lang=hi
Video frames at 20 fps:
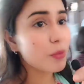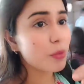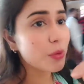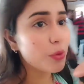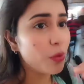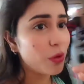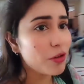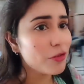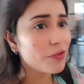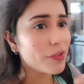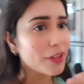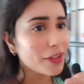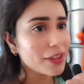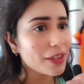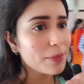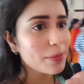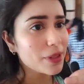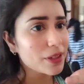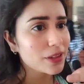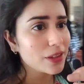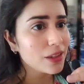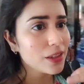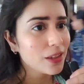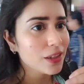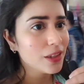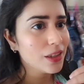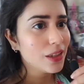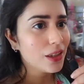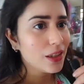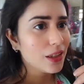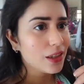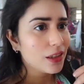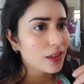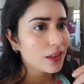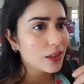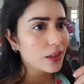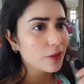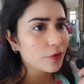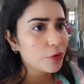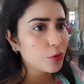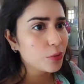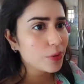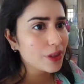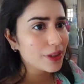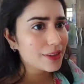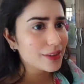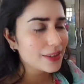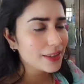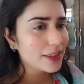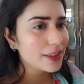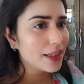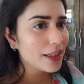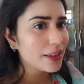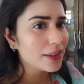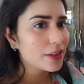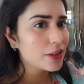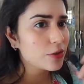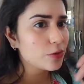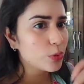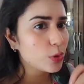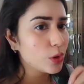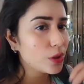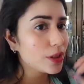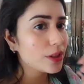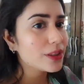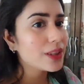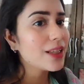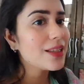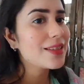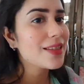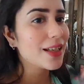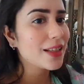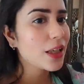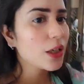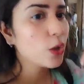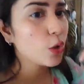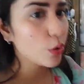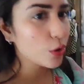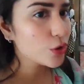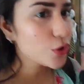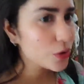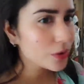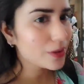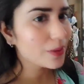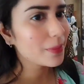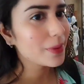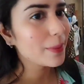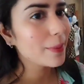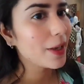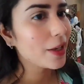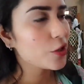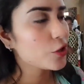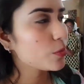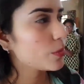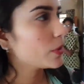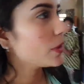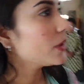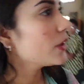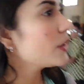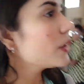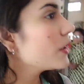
है उन्हें कोई फर्क नहीं पड़ता इफ़ यू कैन सी गाइस वो लोग इतना ज़्यादा खोज चुके अपने मैच में